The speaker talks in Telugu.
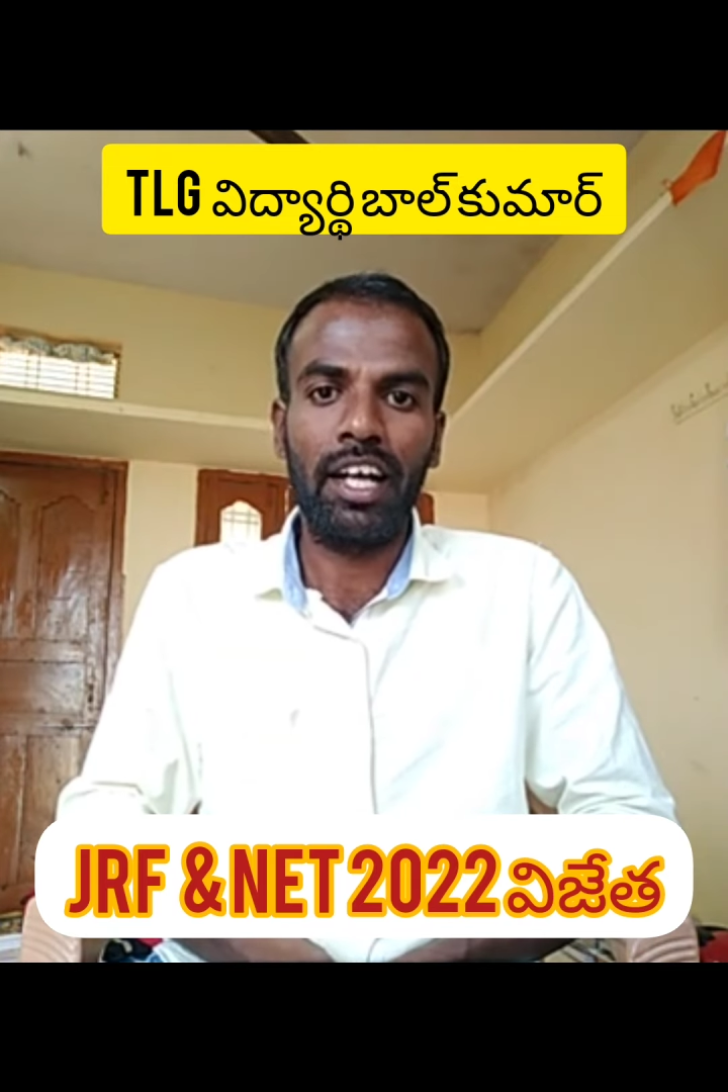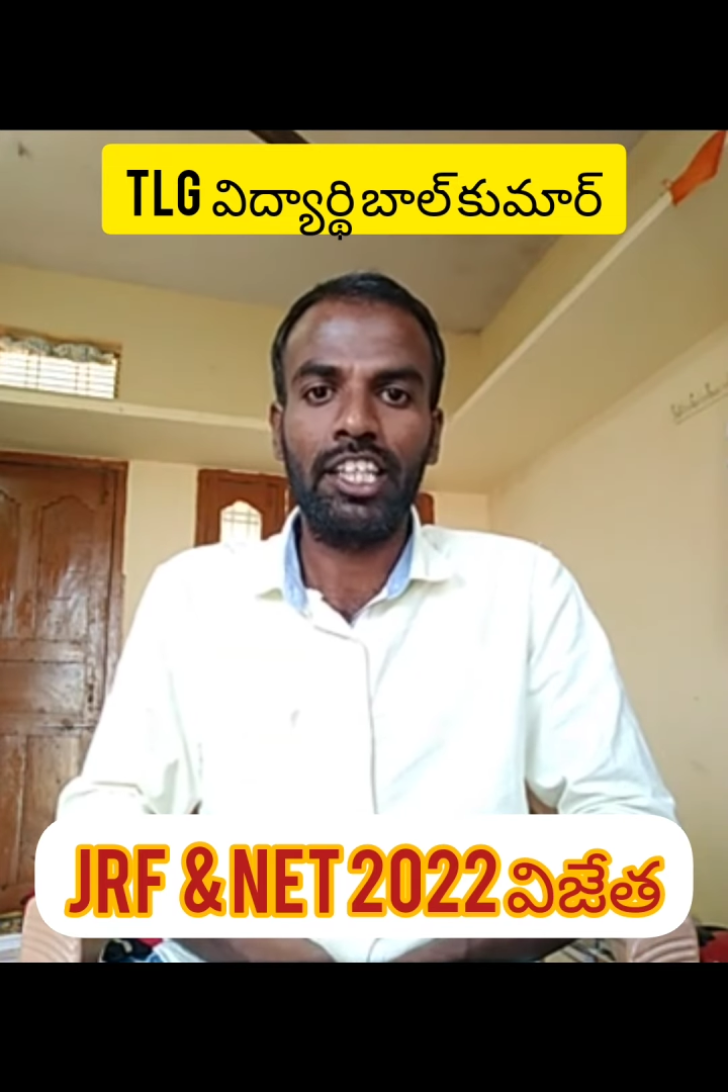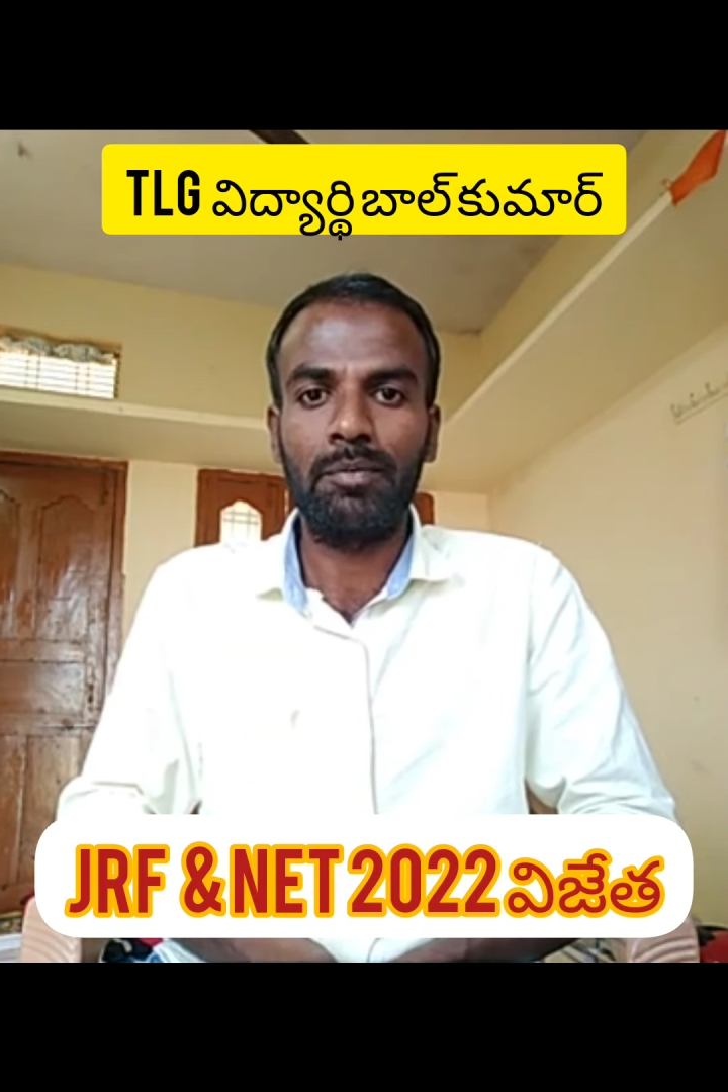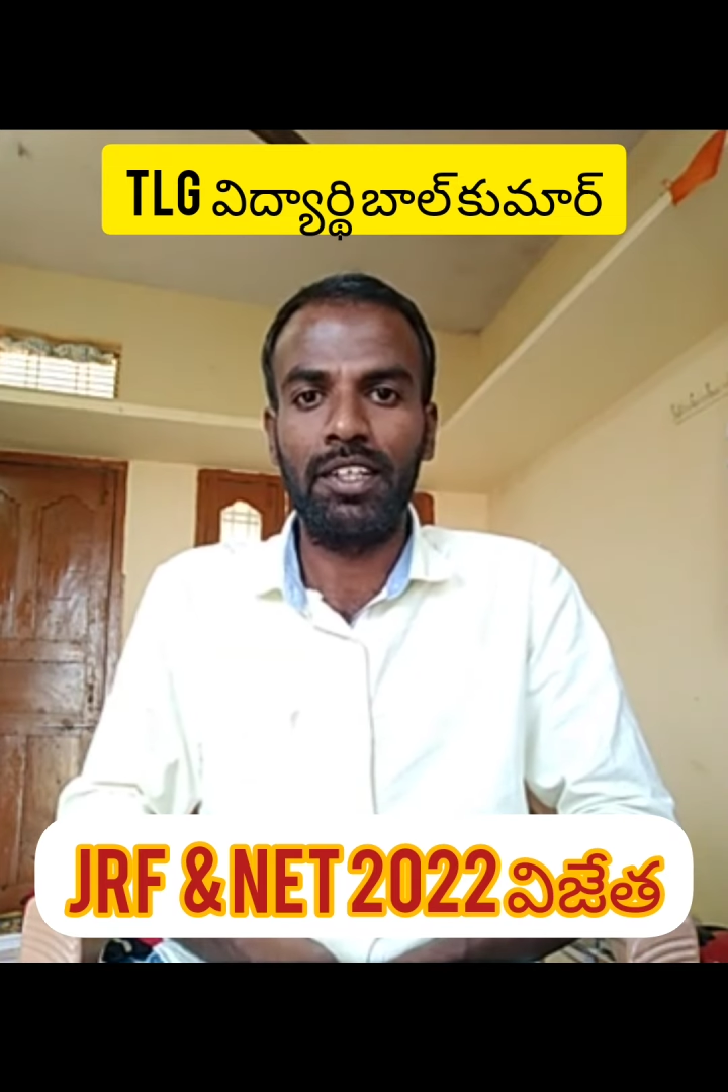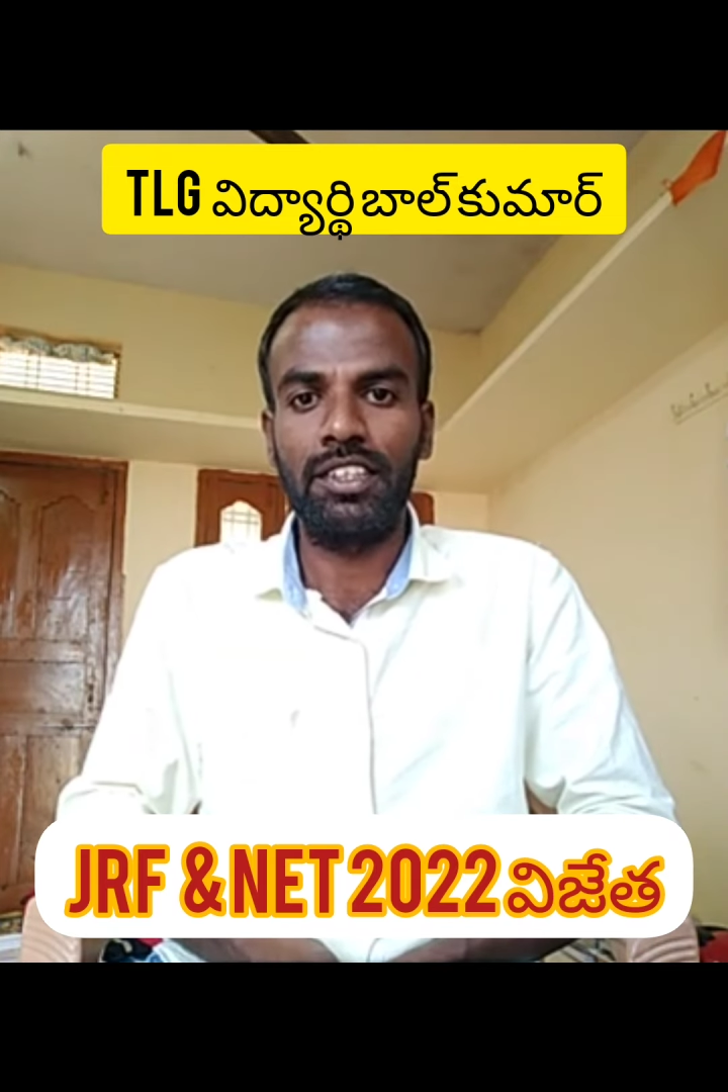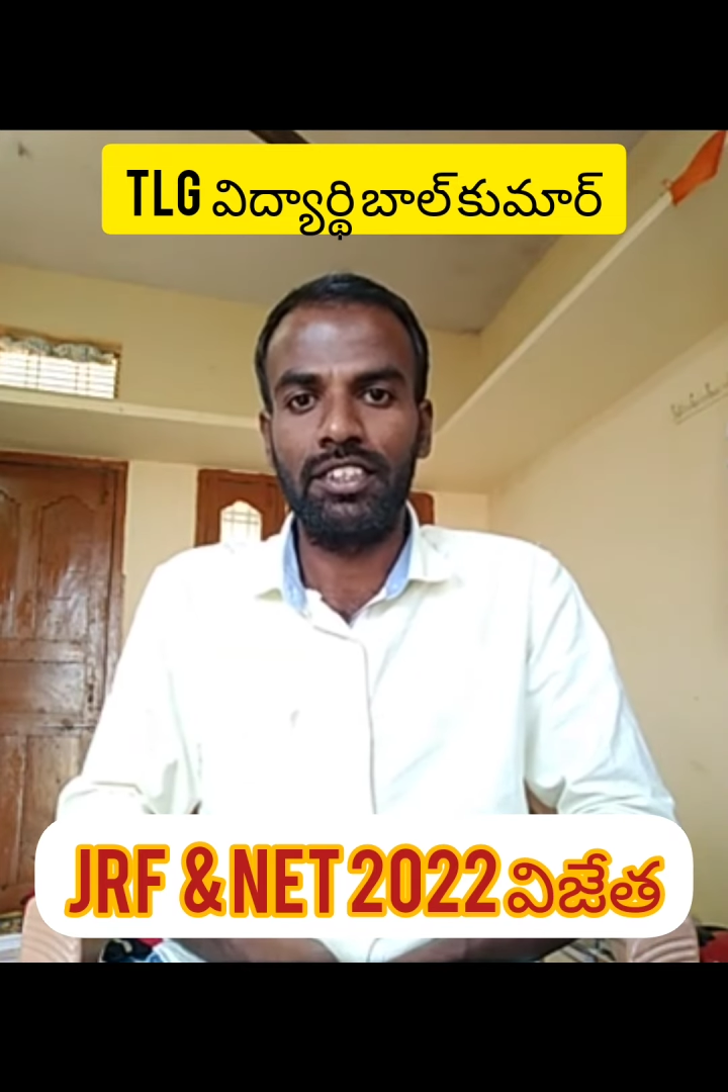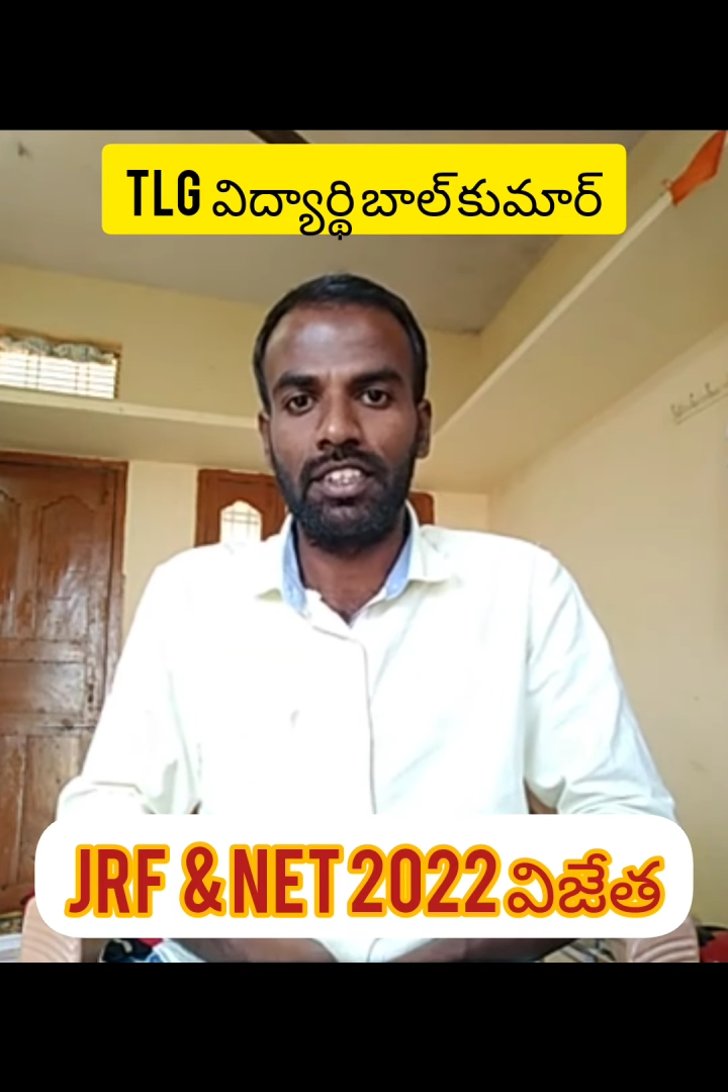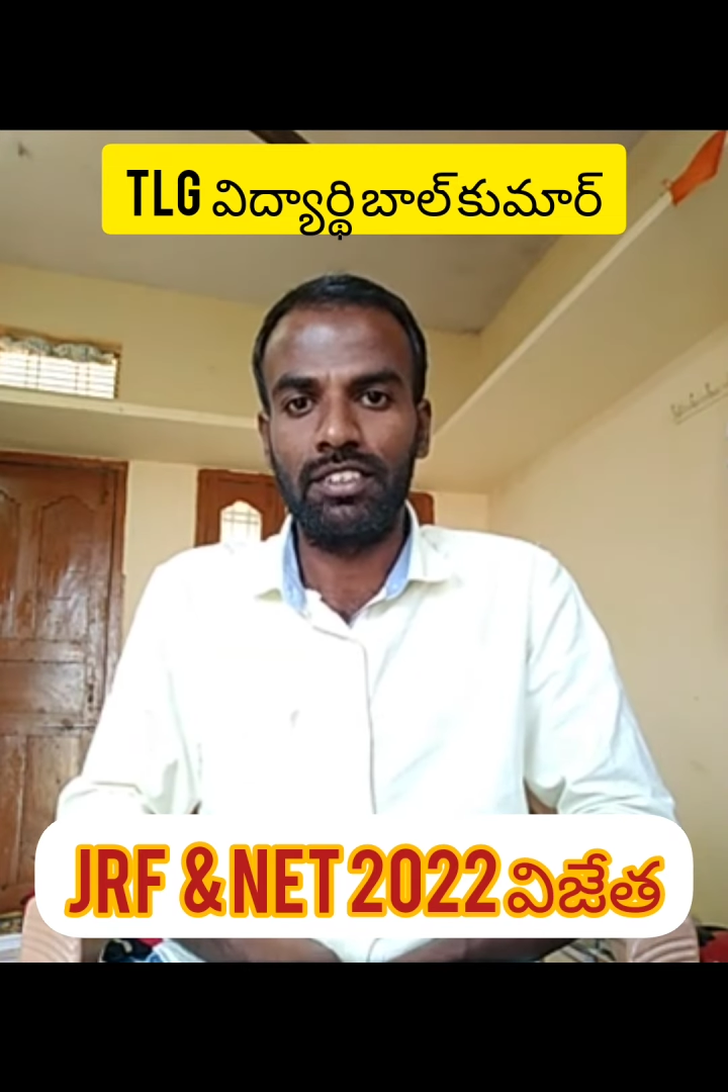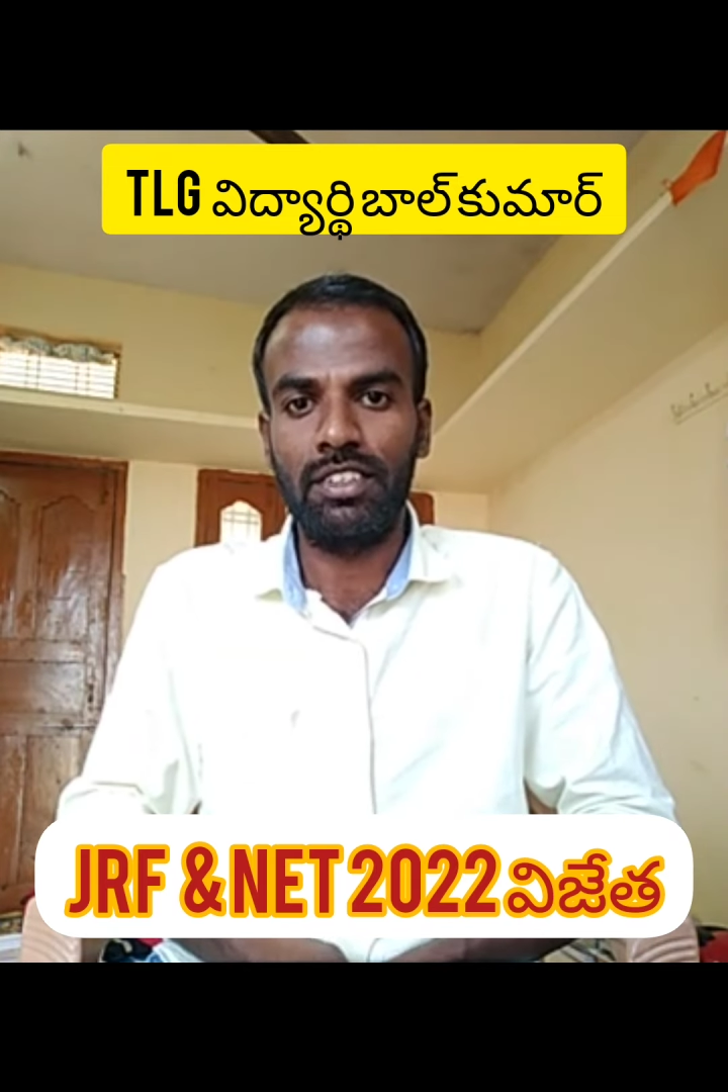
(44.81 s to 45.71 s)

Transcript: ఎక్స్ప్లెయిన్ చేశాడు